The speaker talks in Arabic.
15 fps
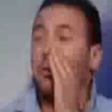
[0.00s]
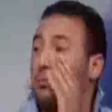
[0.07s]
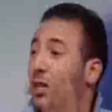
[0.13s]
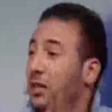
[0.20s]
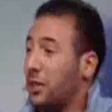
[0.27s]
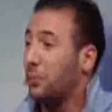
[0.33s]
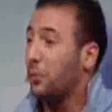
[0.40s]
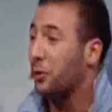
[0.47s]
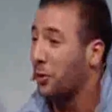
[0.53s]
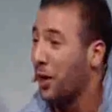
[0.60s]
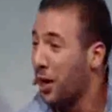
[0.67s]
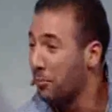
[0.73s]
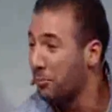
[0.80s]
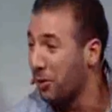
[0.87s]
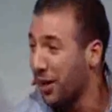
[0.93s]
انت تيبغي
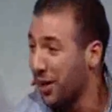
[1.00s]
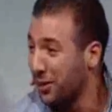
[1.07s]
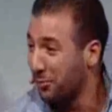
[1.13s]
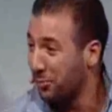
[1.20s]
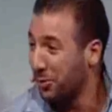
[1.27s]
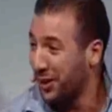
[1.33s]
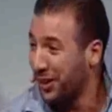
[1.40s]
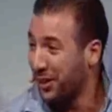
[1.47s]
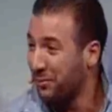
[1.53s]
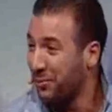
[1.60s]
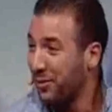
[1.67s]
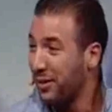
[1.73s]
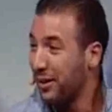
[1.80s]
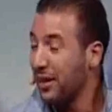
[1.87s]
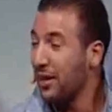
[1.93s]
يقولها المورا ضربوا
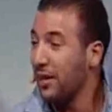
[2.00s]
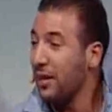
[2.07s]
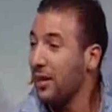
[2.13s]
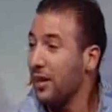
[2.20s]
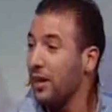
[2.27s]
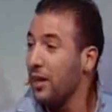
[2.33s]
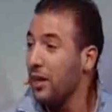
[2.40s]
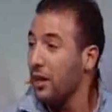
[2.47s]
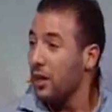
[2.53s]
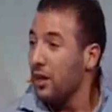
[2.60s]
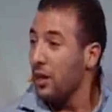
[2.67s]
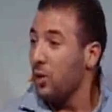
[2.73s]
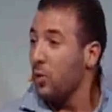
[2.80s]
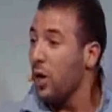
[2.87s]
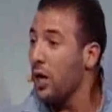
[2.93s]
الكلب
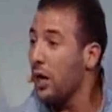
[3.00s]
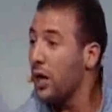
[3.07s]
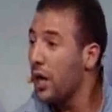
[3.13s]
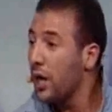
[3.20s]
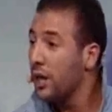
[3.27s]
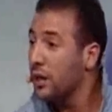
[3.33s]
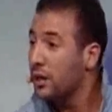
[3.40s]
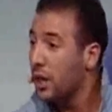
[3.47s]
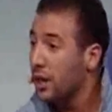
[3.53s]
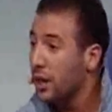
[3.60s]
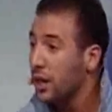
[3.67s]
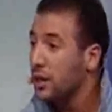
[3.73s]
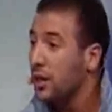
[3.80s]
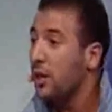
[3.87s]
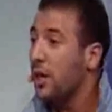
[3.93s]
وكارثة
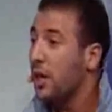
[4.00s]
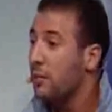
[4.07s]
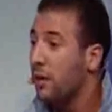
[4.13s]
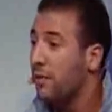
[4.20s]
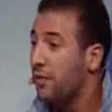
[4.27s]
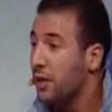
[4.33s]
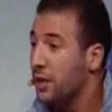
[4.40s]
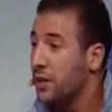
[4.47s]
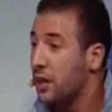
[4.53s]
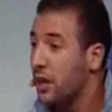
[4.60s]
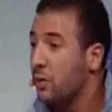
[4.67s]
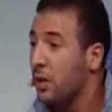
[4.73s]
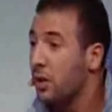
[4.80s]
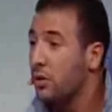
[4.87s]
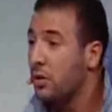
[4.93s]
نايضة حنا ما فراسنا
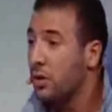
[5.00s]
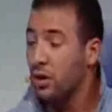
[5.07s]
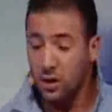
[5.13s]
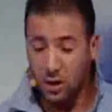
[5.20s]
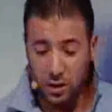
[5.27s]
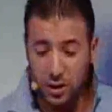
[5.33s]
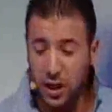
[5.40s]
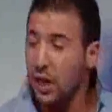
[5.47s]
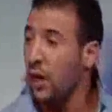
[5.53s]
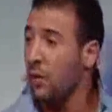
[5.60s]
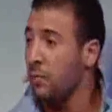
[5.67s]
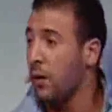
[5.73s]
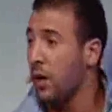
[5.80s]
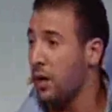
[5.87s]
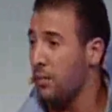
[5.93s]
والو جا
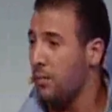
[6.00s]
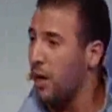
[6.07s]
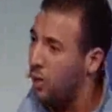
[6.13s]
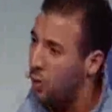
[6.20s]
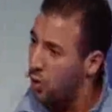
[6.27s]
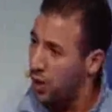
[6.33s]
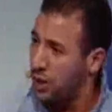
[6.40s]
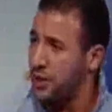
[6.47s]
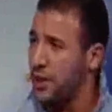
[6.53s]
الحمار معاه هو